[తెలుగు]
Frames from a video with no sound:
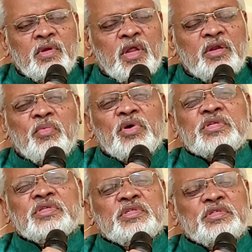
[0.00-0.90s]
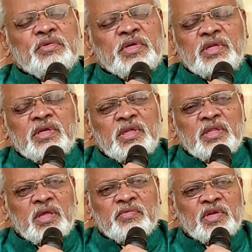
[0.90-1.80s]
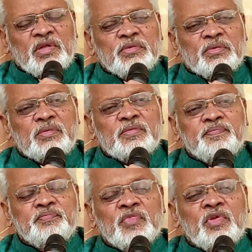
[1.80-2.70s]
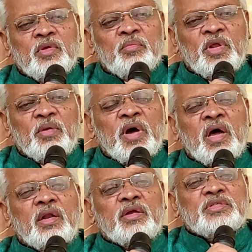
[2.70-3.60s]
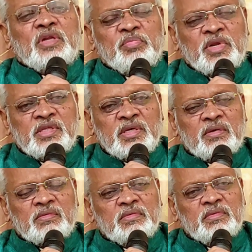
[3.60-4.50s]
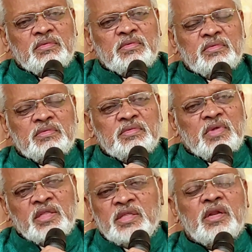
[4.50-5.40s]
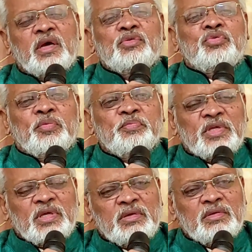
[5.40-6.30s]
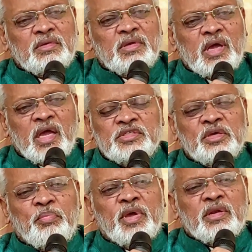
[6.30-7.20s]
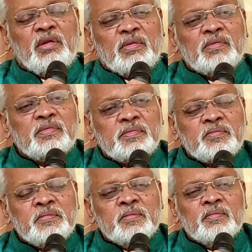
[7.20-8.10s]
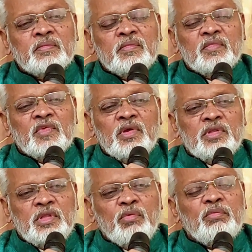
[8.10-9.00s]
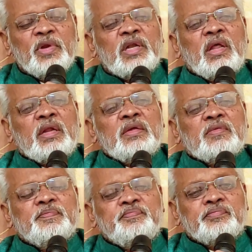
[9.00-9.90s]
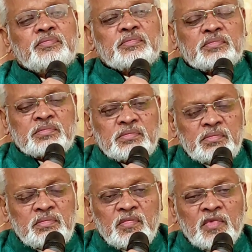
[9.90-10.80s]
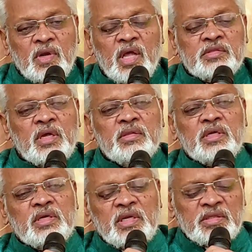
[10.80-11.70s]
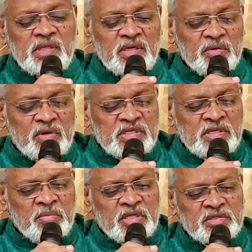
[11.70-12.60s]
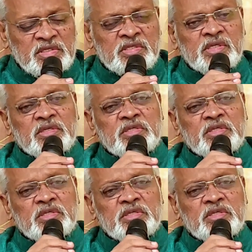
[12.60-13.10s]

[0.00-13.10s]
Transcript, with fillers: నన్ను మోసగించడం ఏంటంటే అదేమీ లేదు మీరు మహారాజులా బ్రతికారు అదే నాకు తృప్తి అని చెప్పాను నేను దేవుని బిట్లారా నా తల్లిదండ్రులు ఇద్దరిని కూడా సమాధి చేస్తే